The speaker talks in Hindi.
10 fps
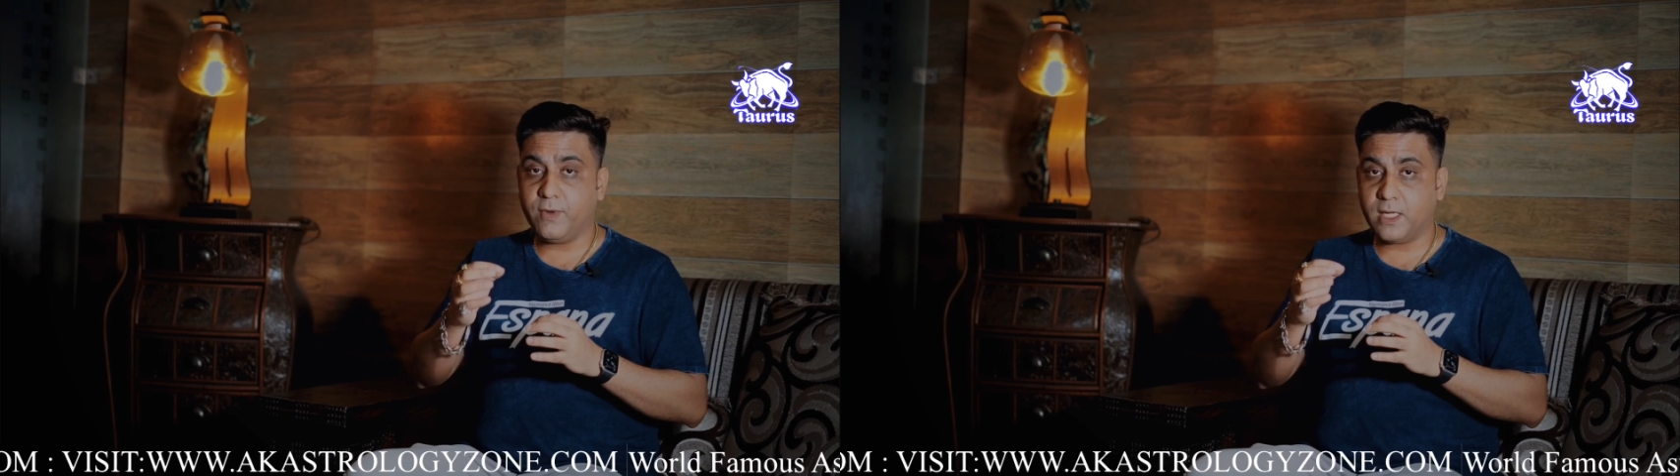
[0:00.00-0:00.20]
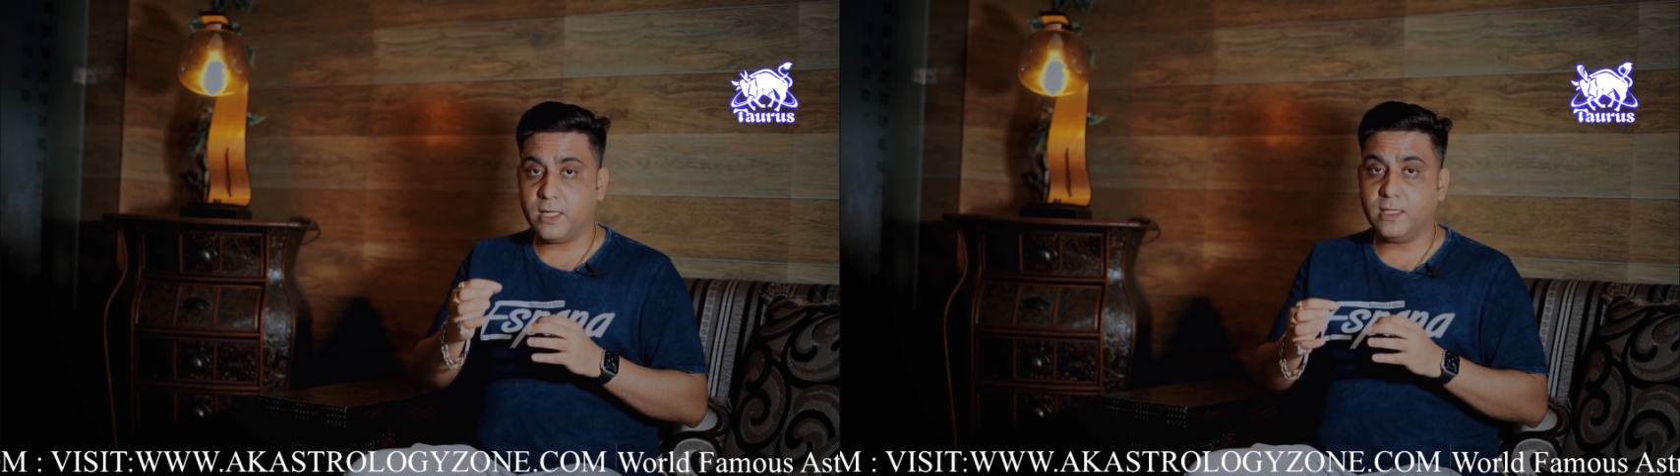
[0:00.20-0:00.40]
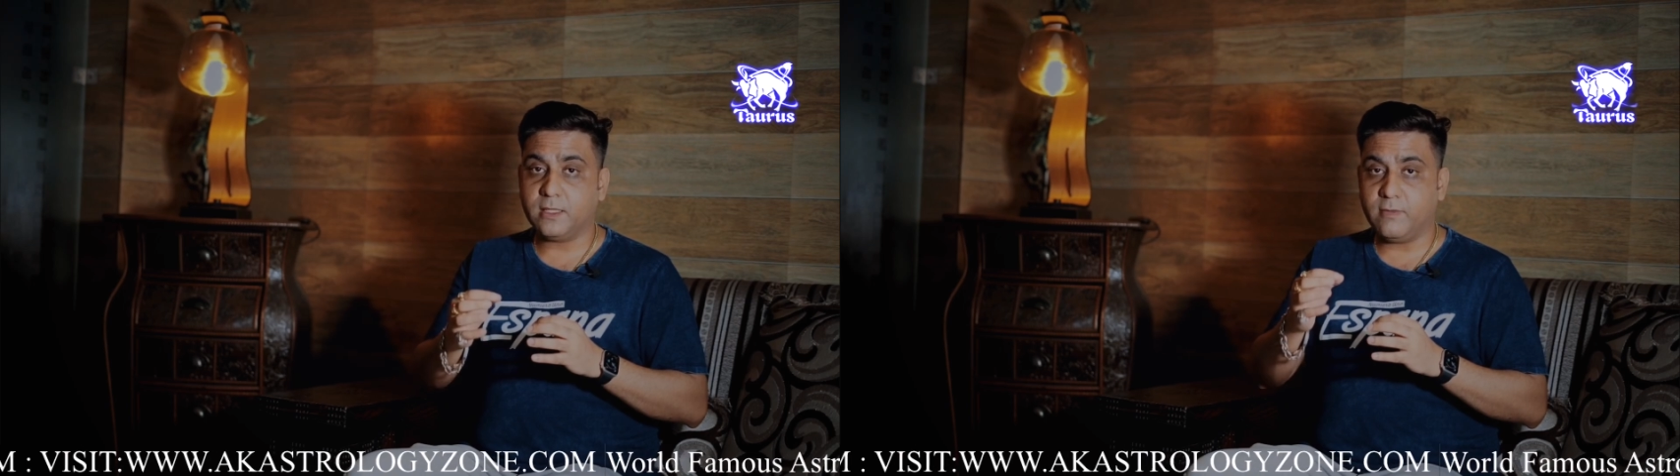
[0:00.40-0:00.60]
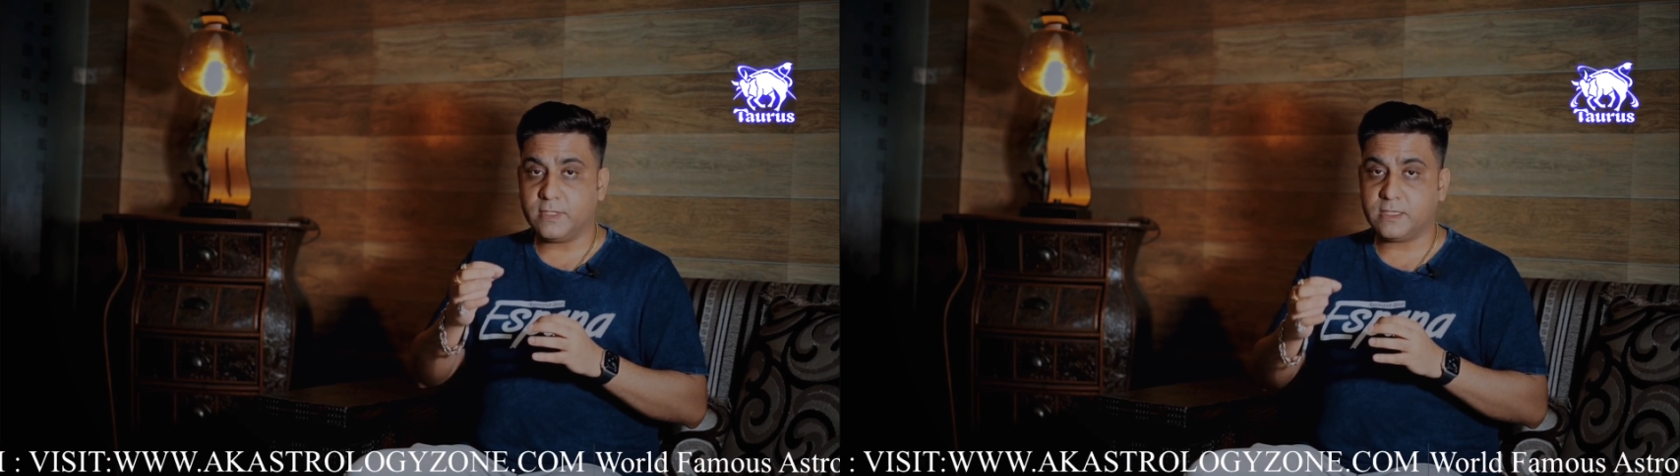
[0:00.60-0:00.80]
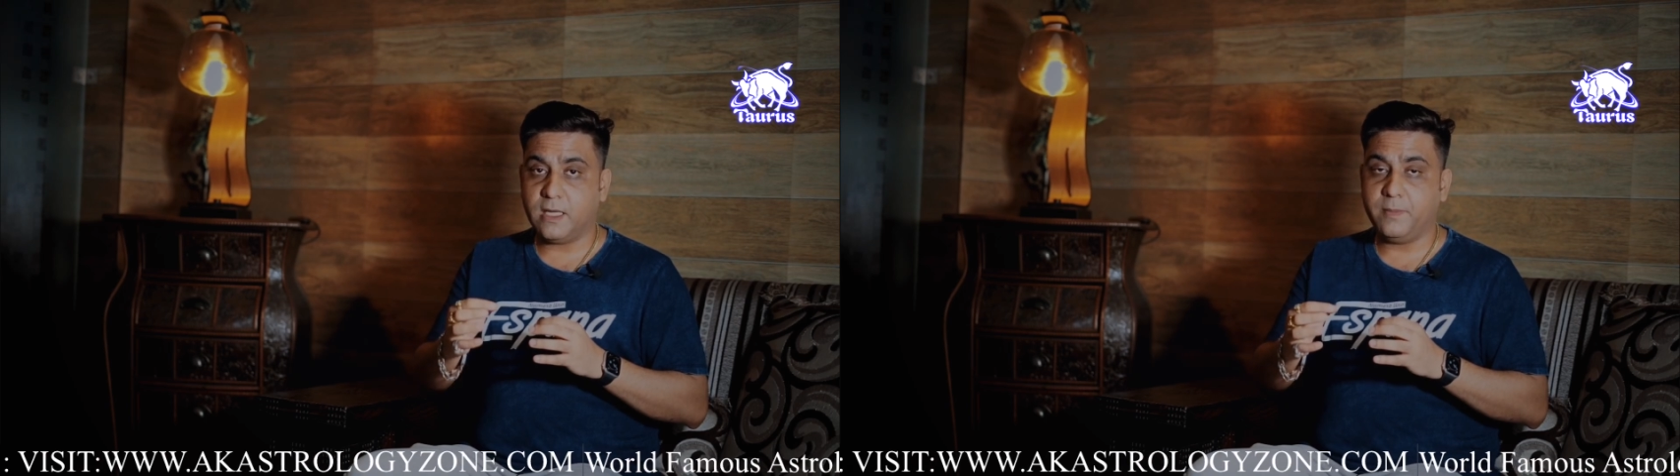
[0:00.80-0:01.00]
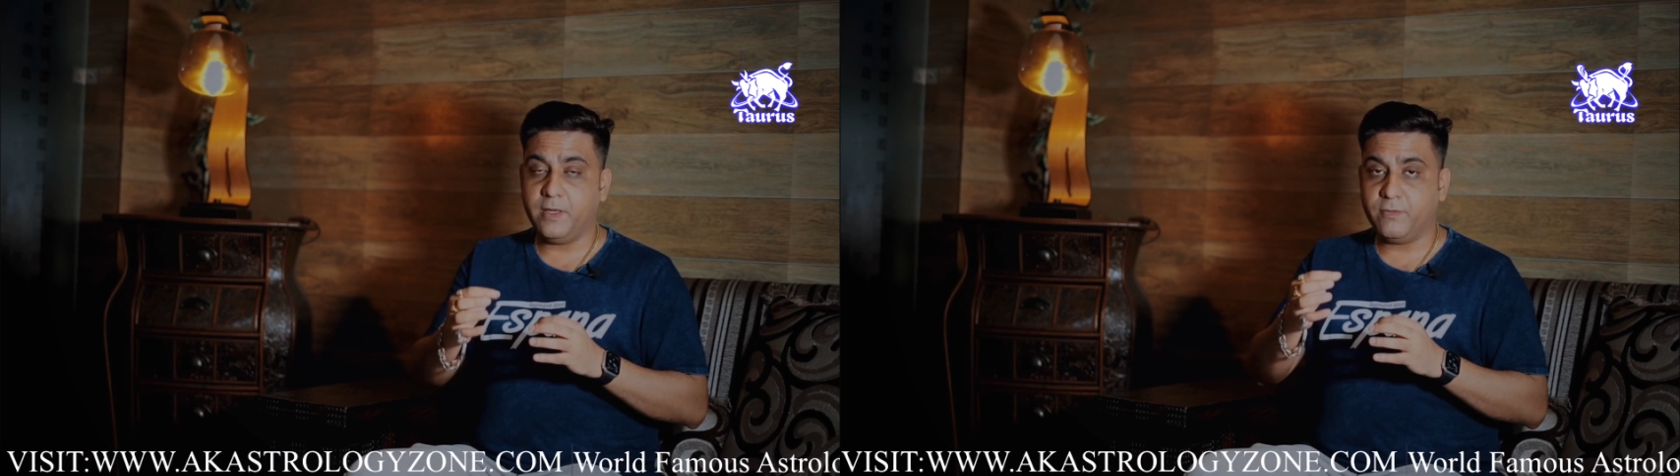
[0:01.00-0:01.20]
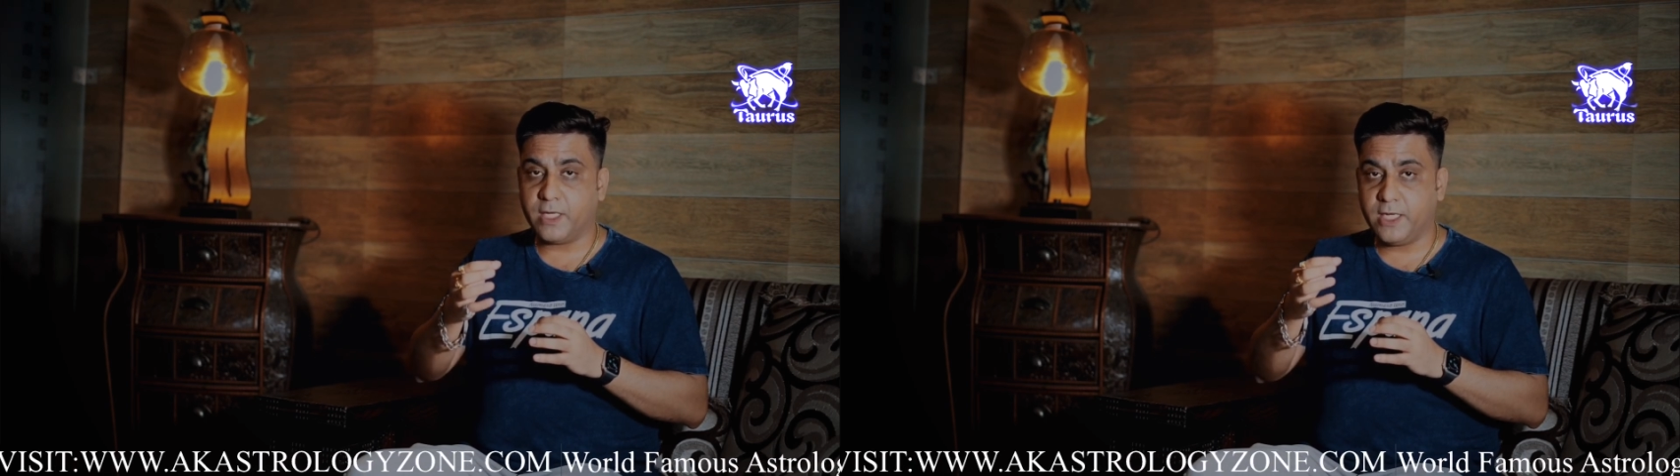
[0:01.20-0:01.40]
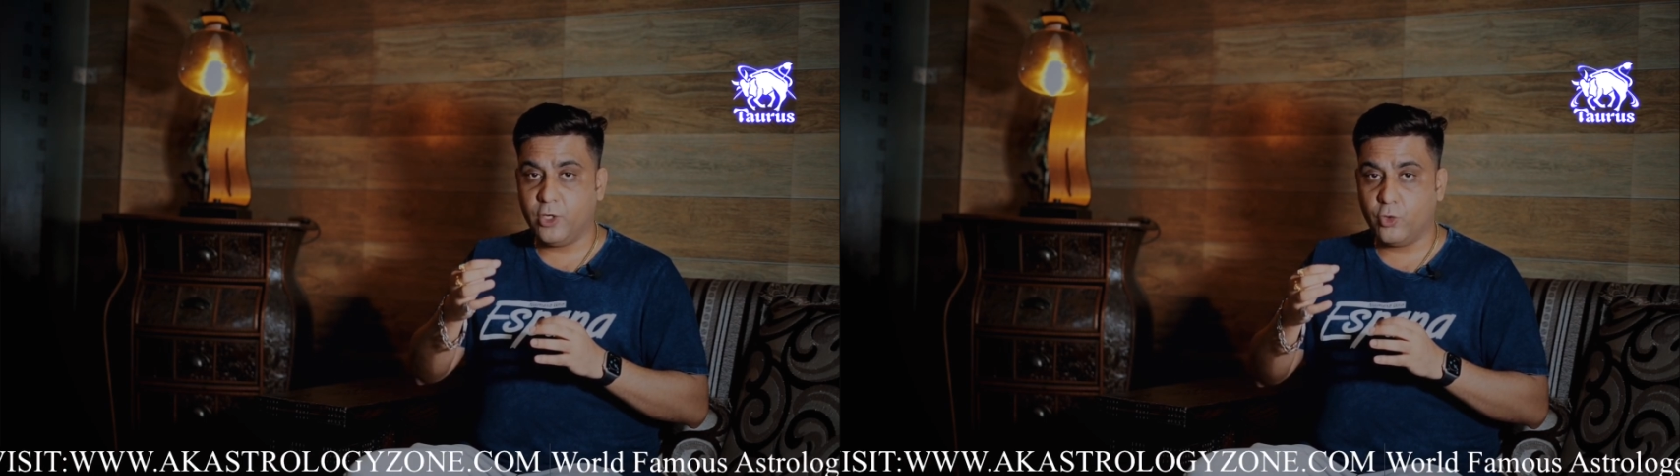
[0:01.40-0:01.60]
वक्रगत अवस्था में
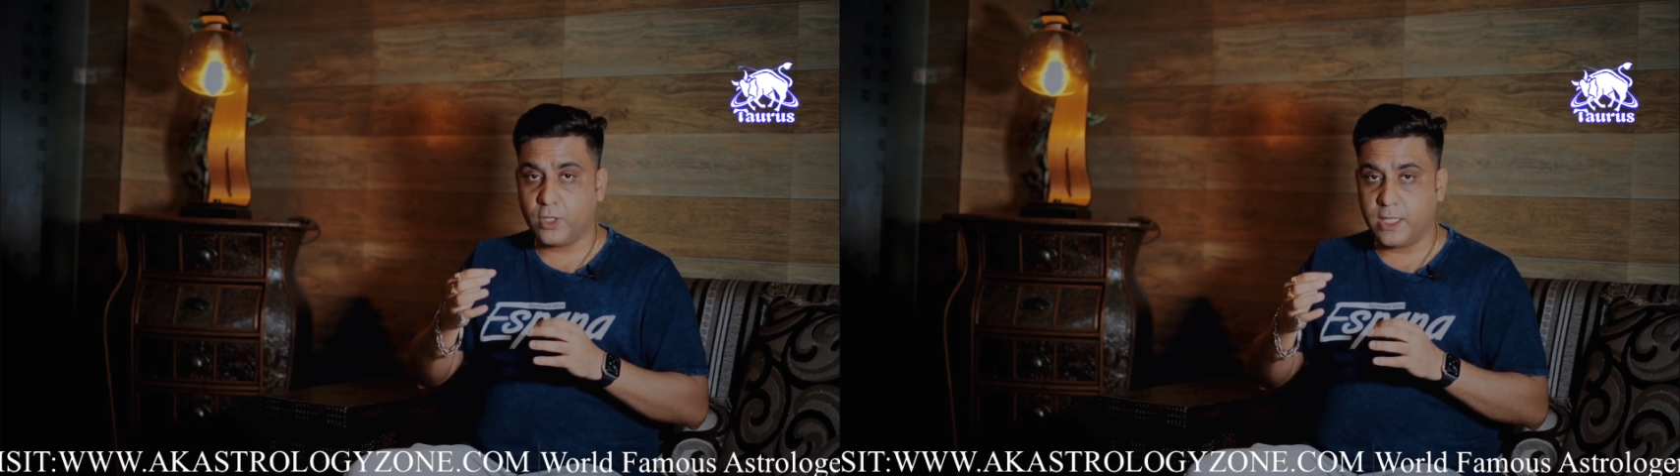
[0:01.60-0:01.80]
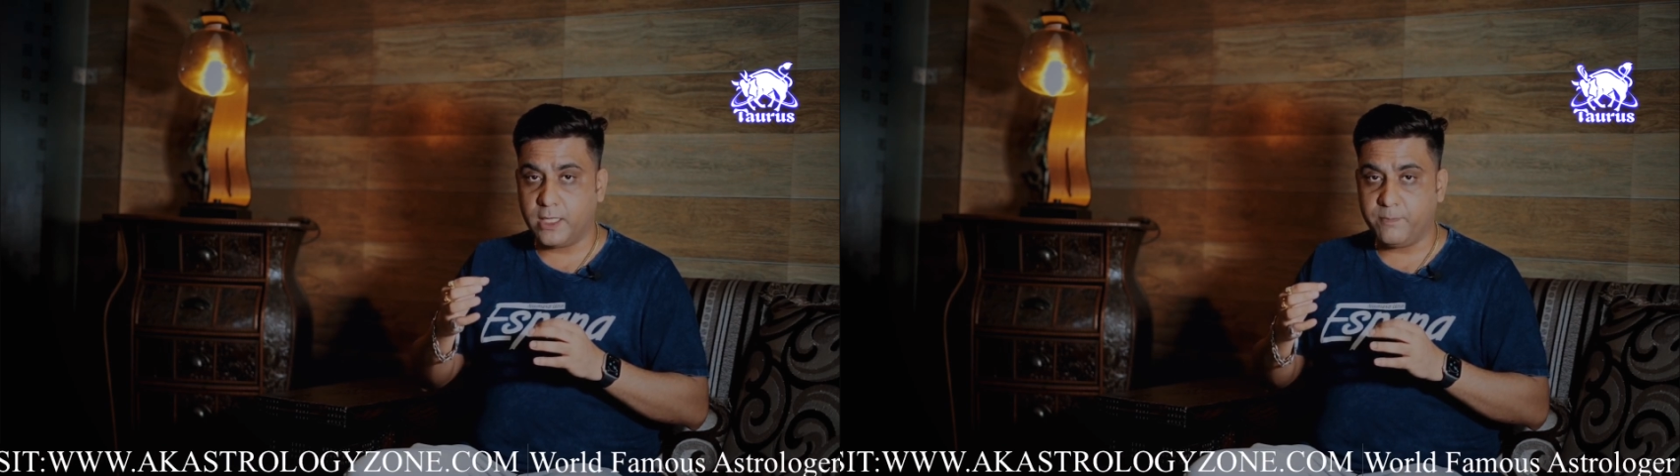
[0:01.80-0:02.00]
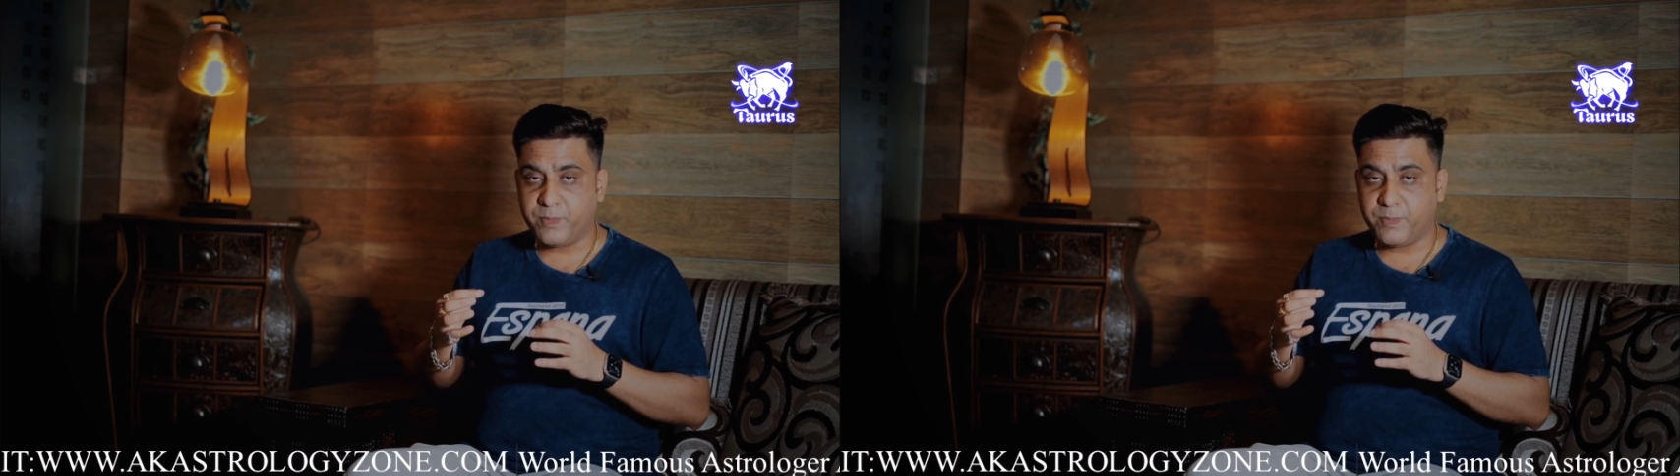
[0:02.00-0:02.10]
वक्री होकर